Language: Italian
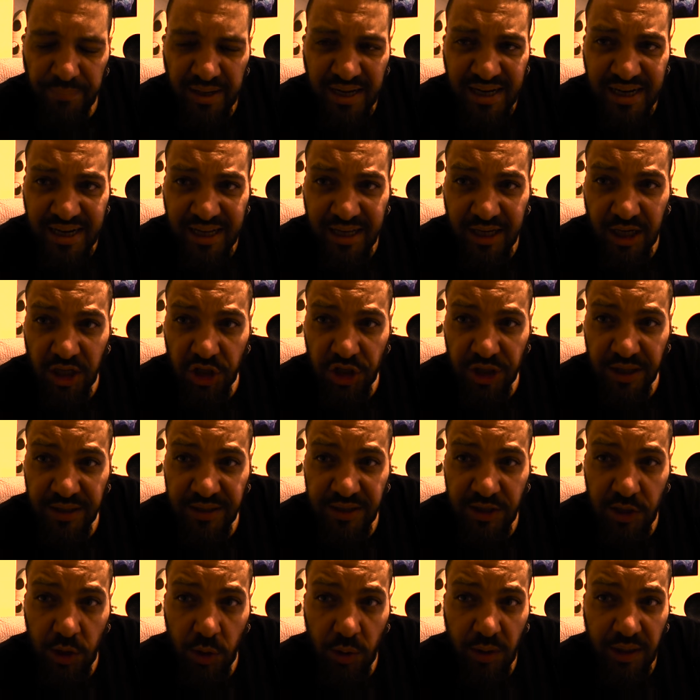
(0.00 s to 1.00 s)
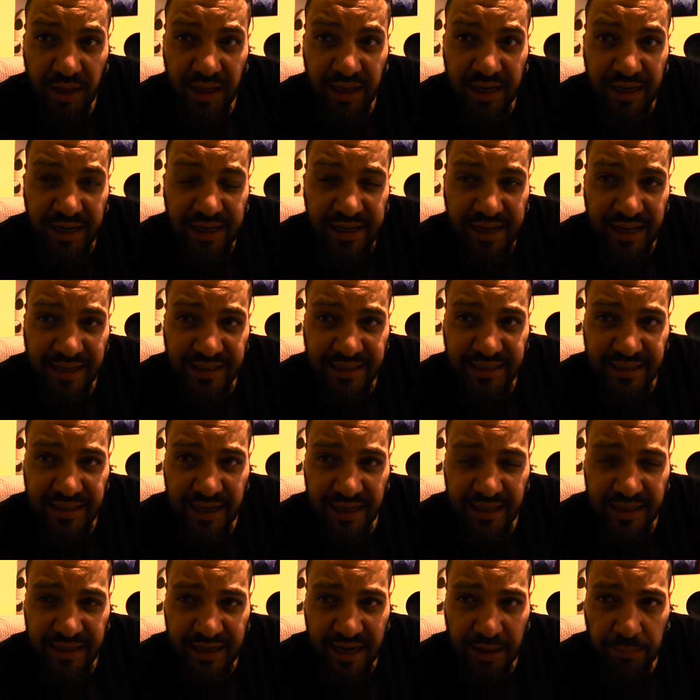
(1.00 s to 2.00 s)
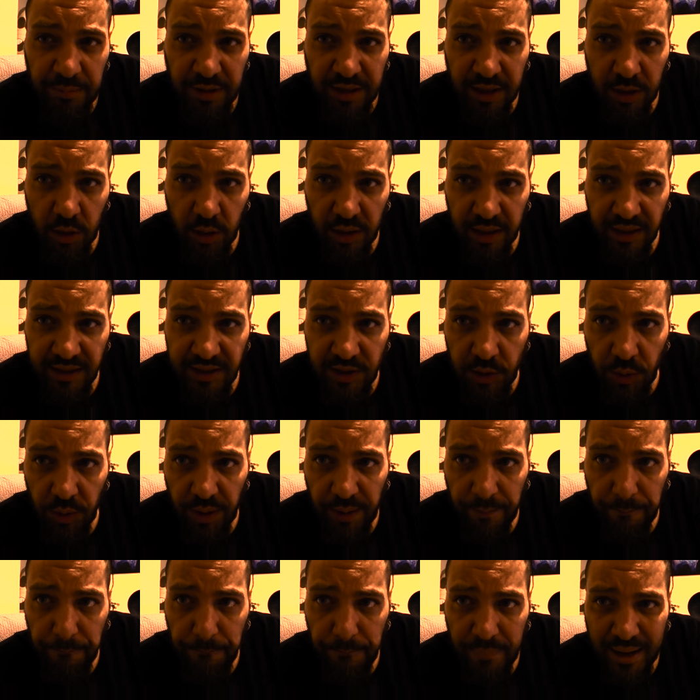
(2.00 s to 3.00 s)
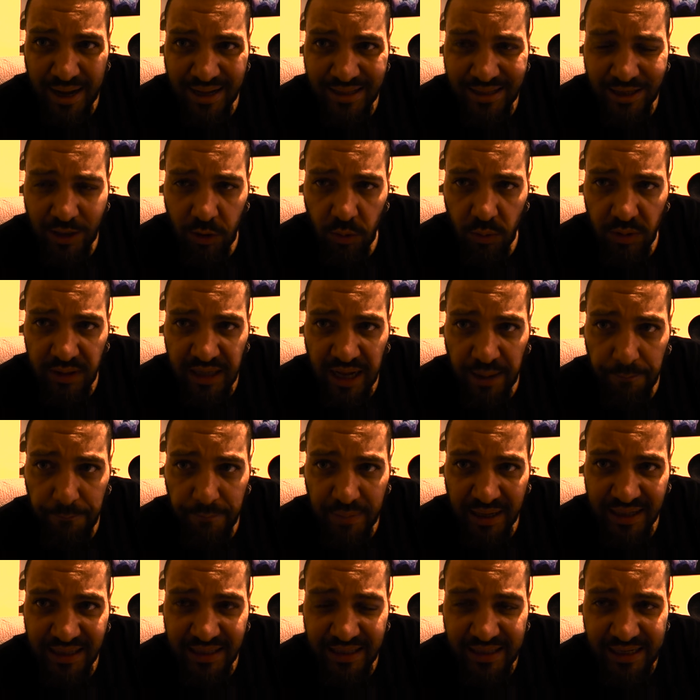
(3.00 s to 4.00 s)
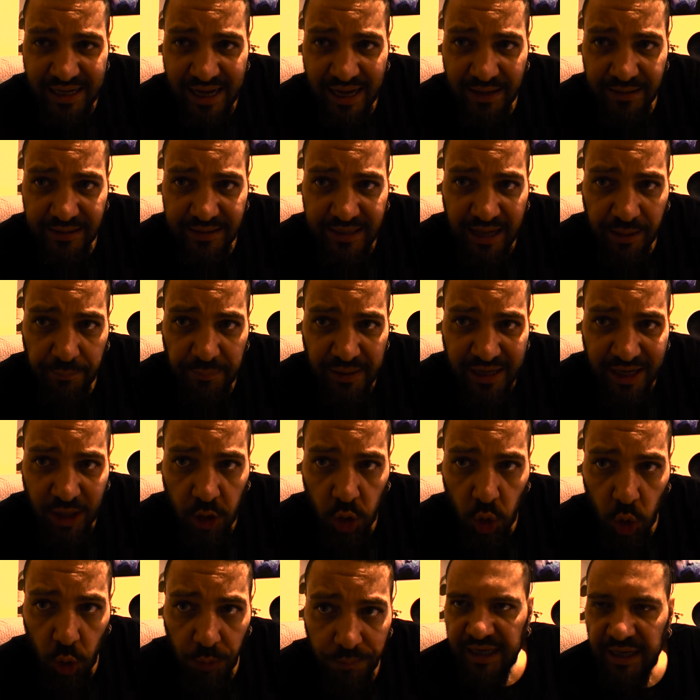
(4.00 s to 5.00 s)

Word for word: Mini recensione richiesta tramite donazione Patreon da Mattia D'Amico,